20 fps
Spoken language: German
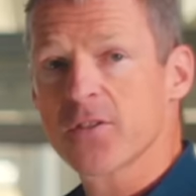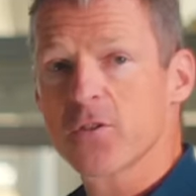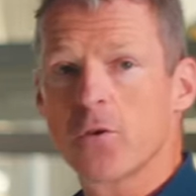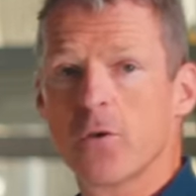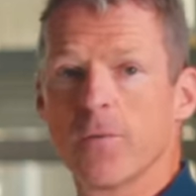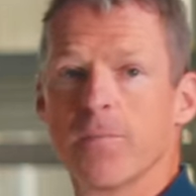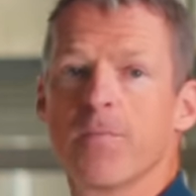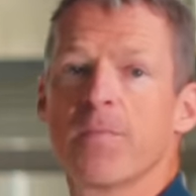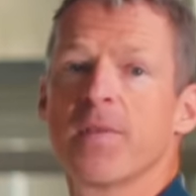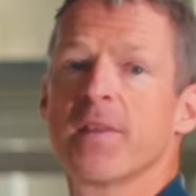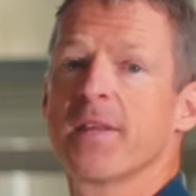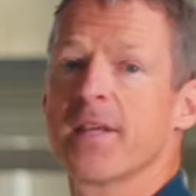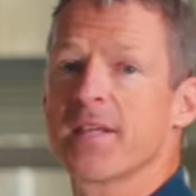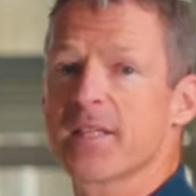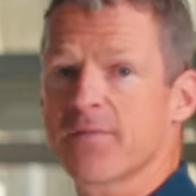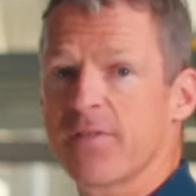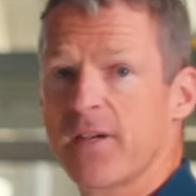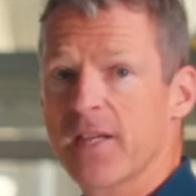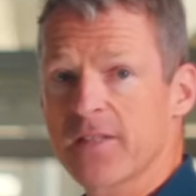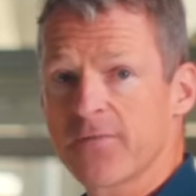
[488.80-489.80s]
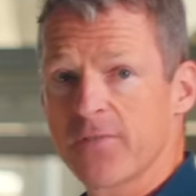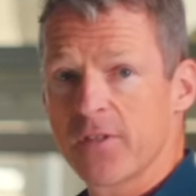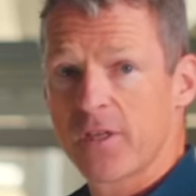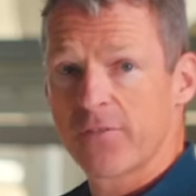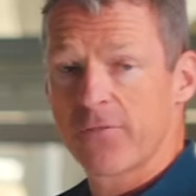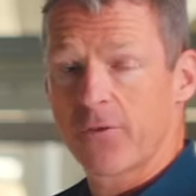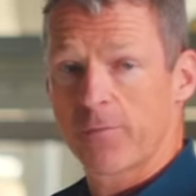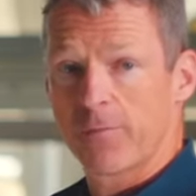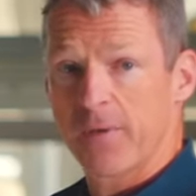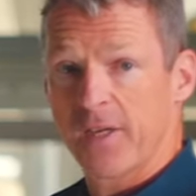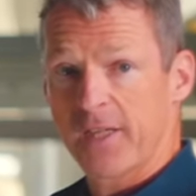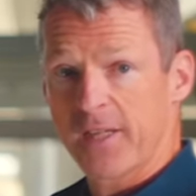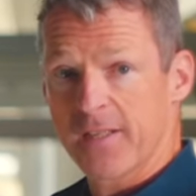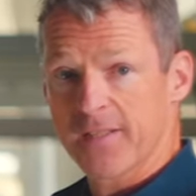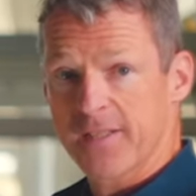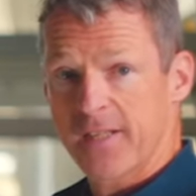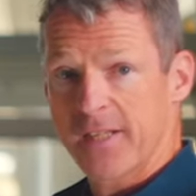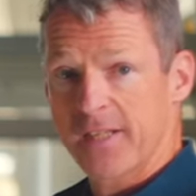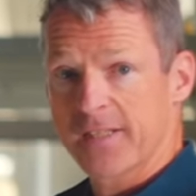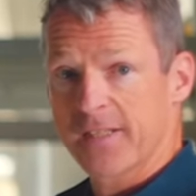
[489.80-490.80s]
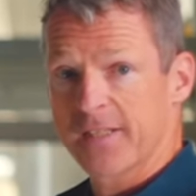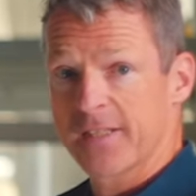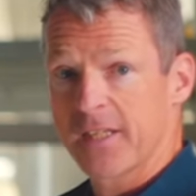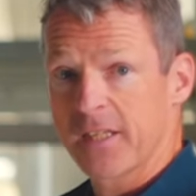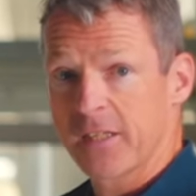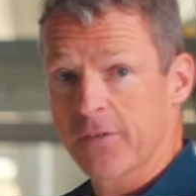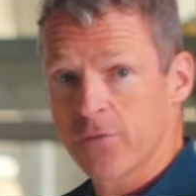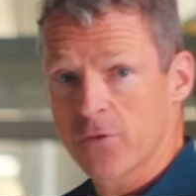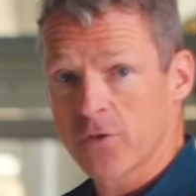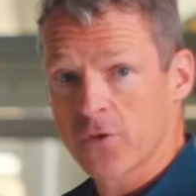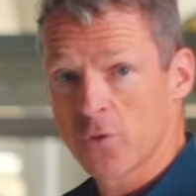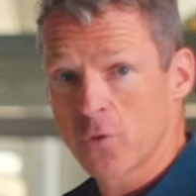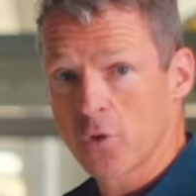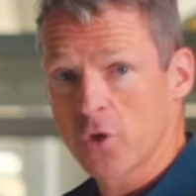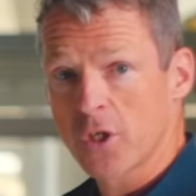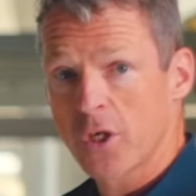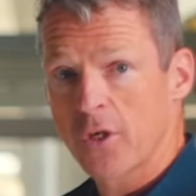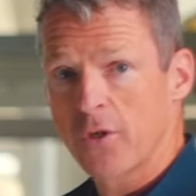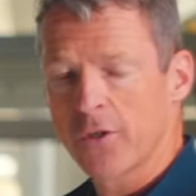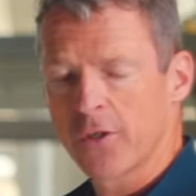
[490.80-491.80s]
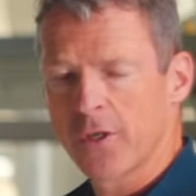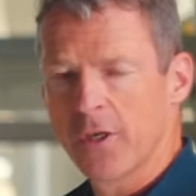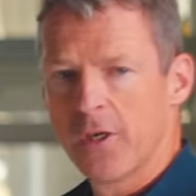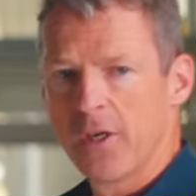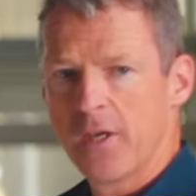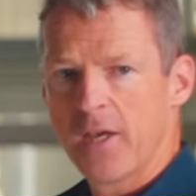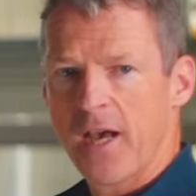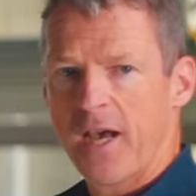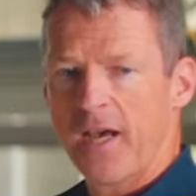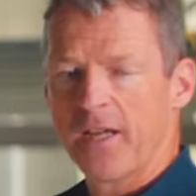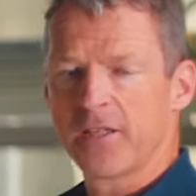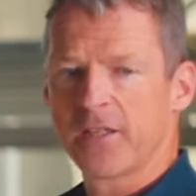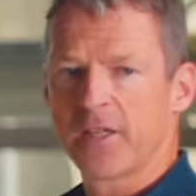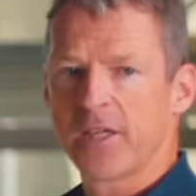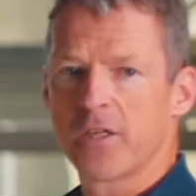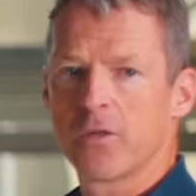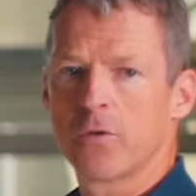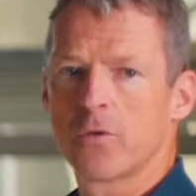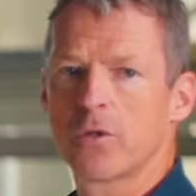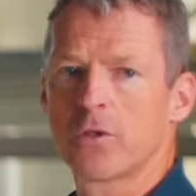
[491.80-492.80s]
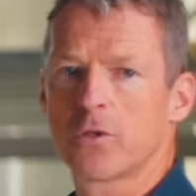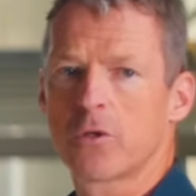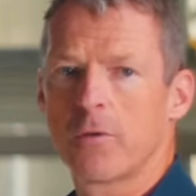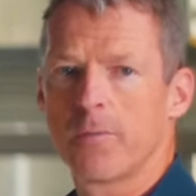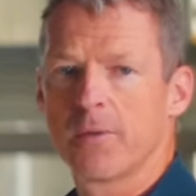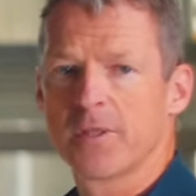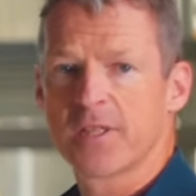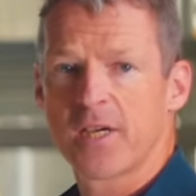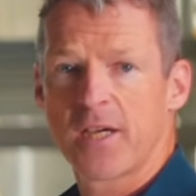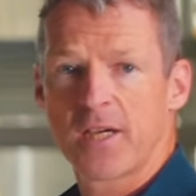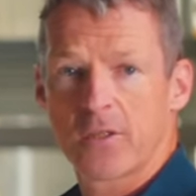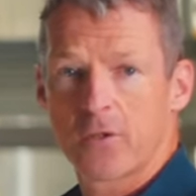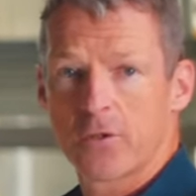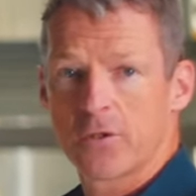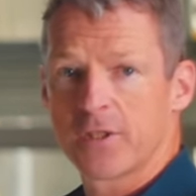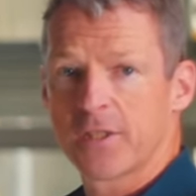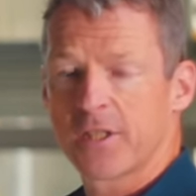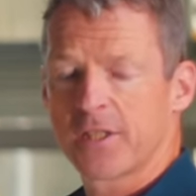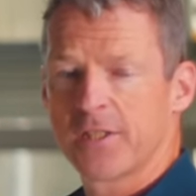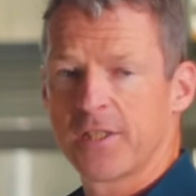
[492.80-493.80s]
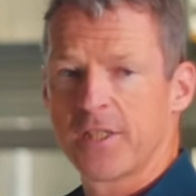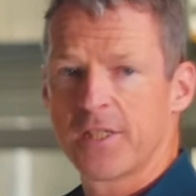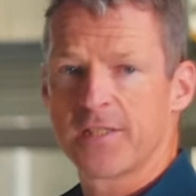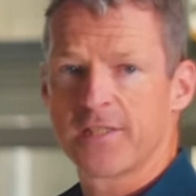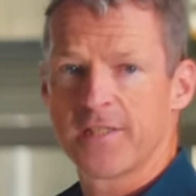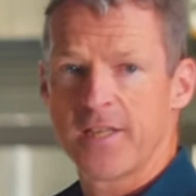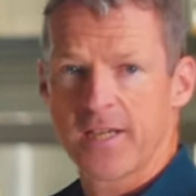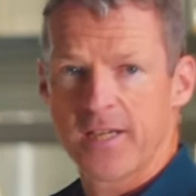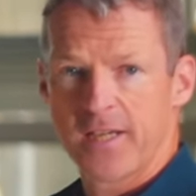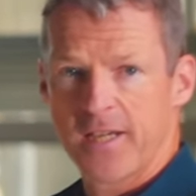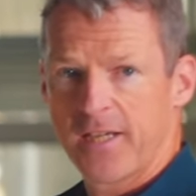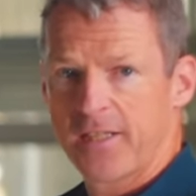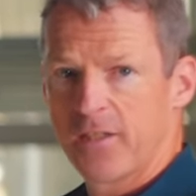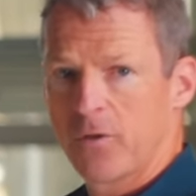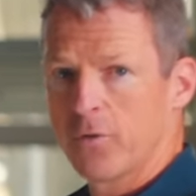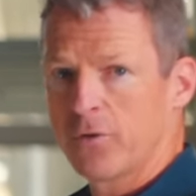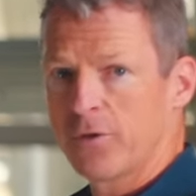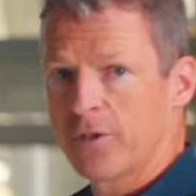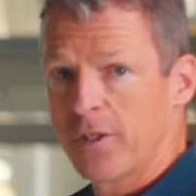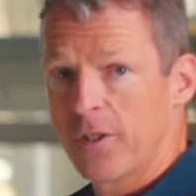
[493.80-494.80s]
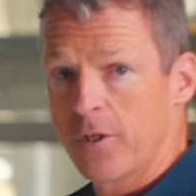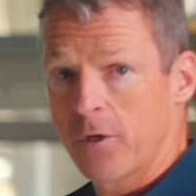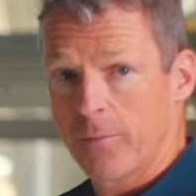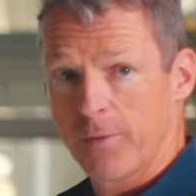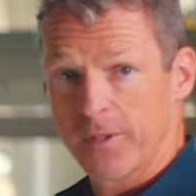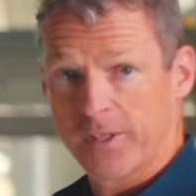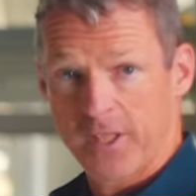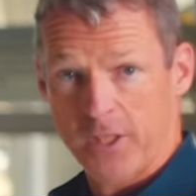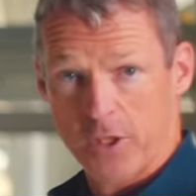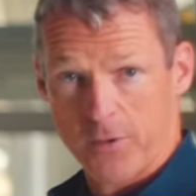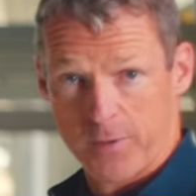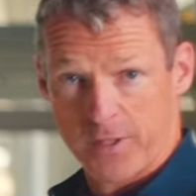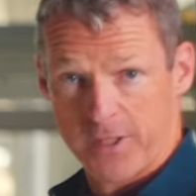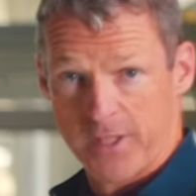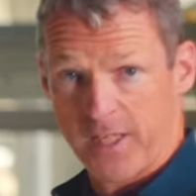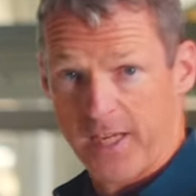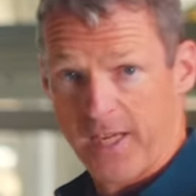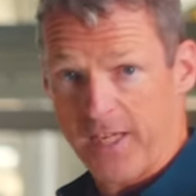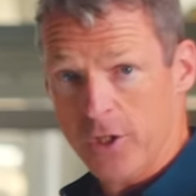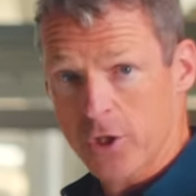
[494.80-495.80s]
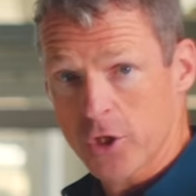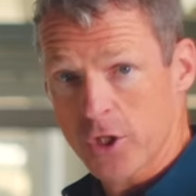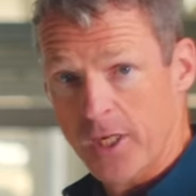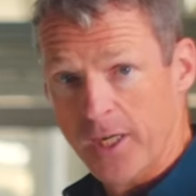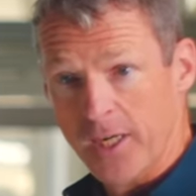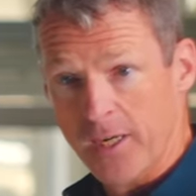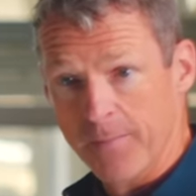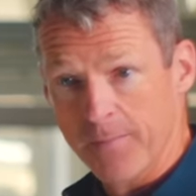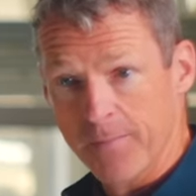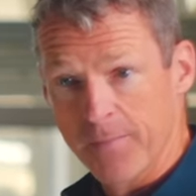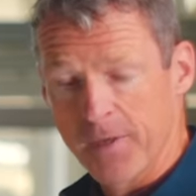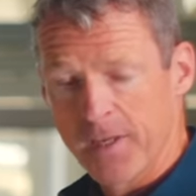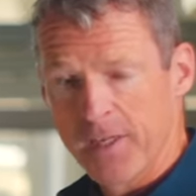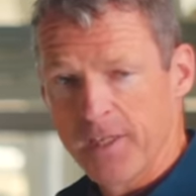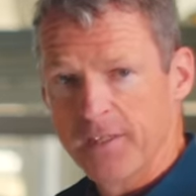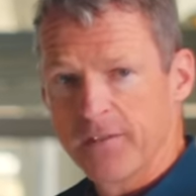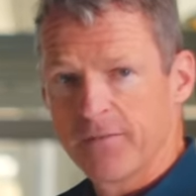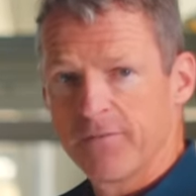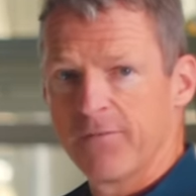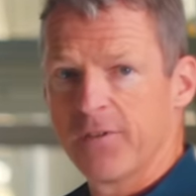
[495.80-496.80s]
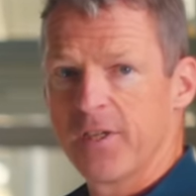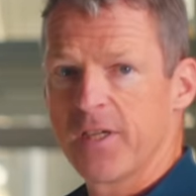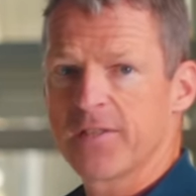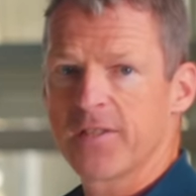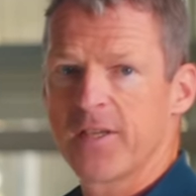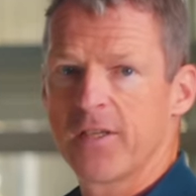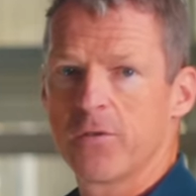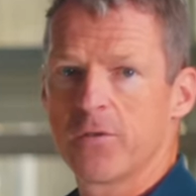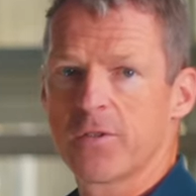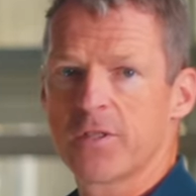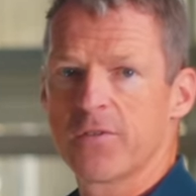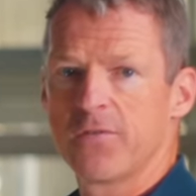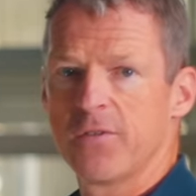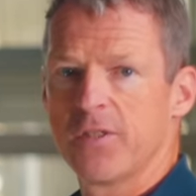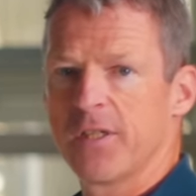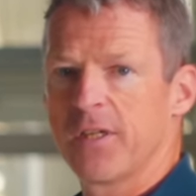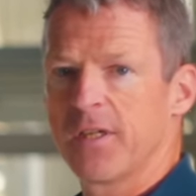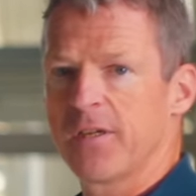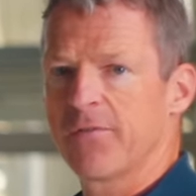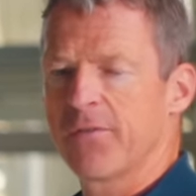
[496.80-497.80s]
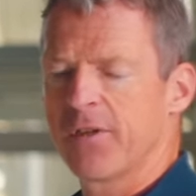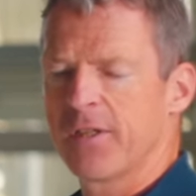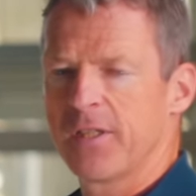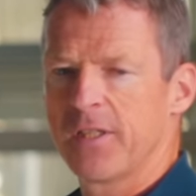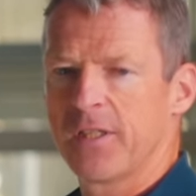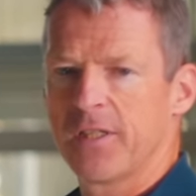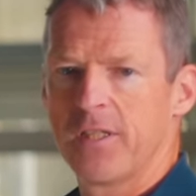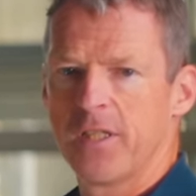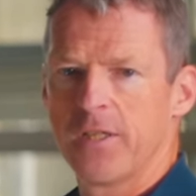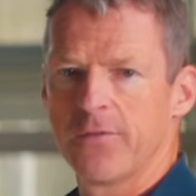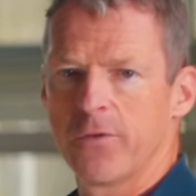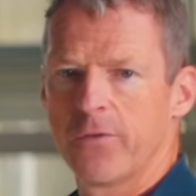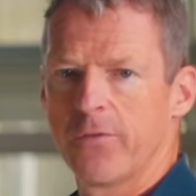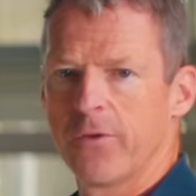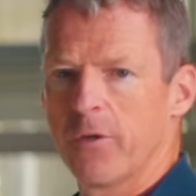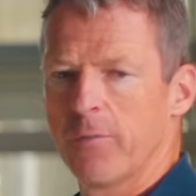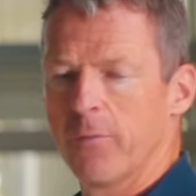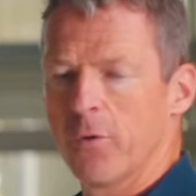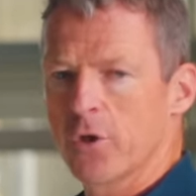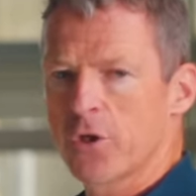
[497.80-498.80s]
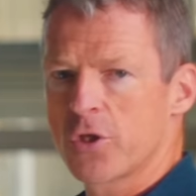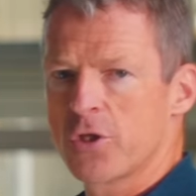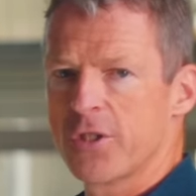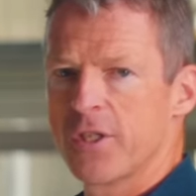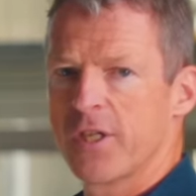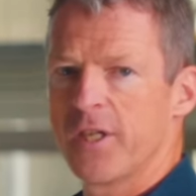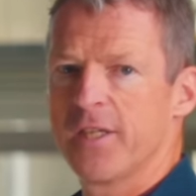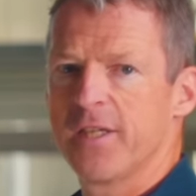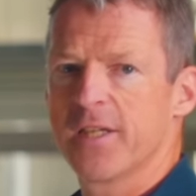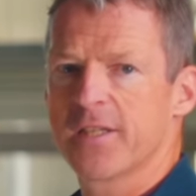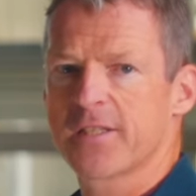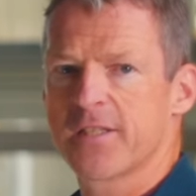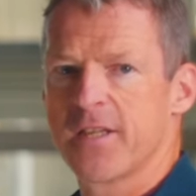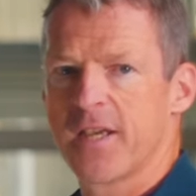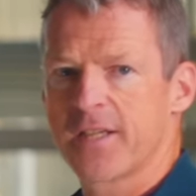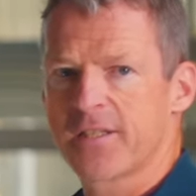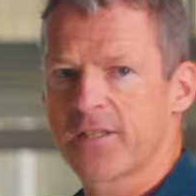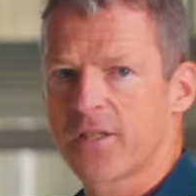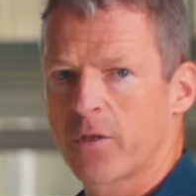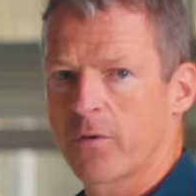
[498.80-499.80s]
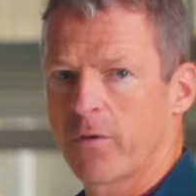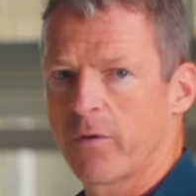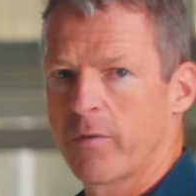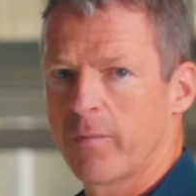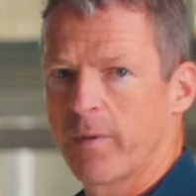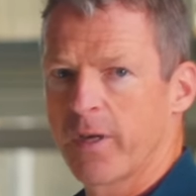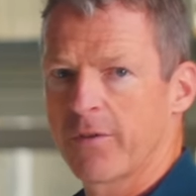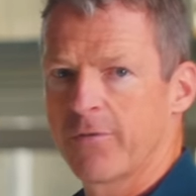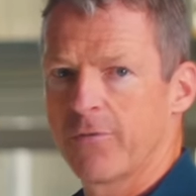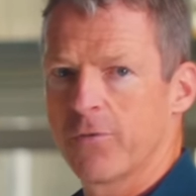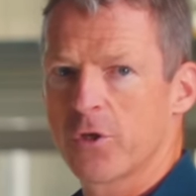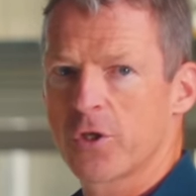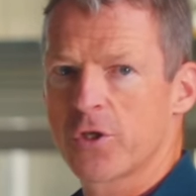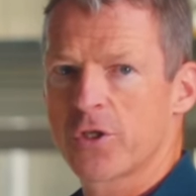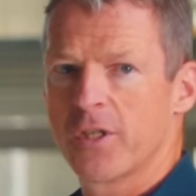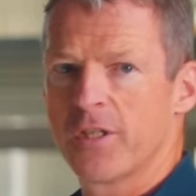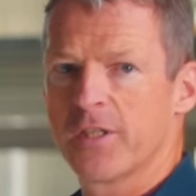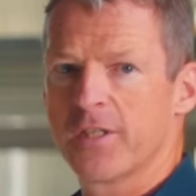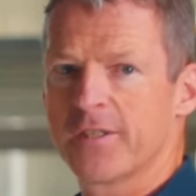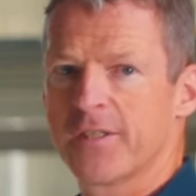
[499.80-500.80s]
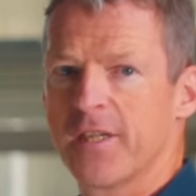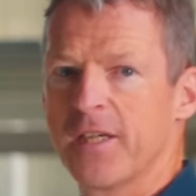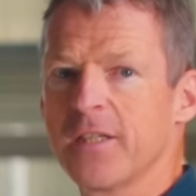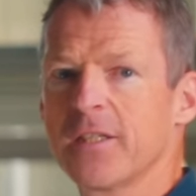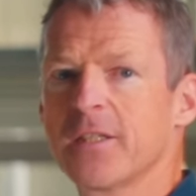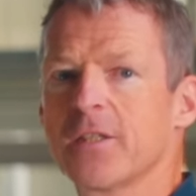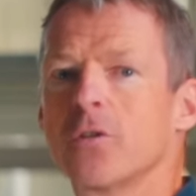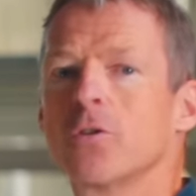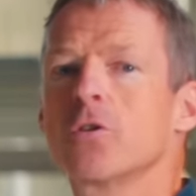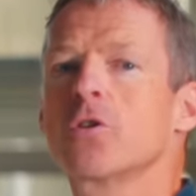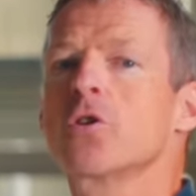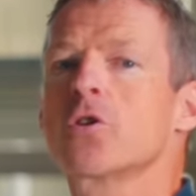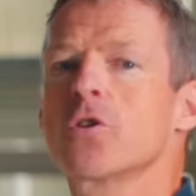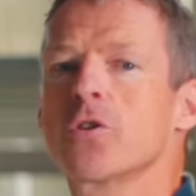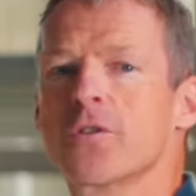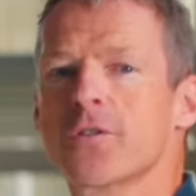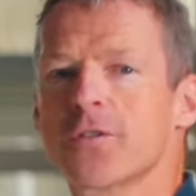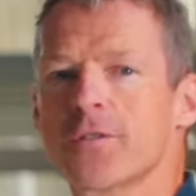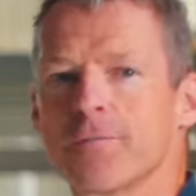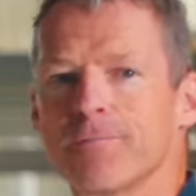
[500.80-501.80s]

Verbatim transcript: So, das war's wieder von meiner Seite. Danke fürs Zuschauen. Anregungen, Kommentare und Kritik sehr gerne unten in die Kommentarspalte reinschreiben. Wir sehen uns wieder, wenn ich hier für velomotion.de das nächste Gravelbike vorstelle. Danke und tschüss.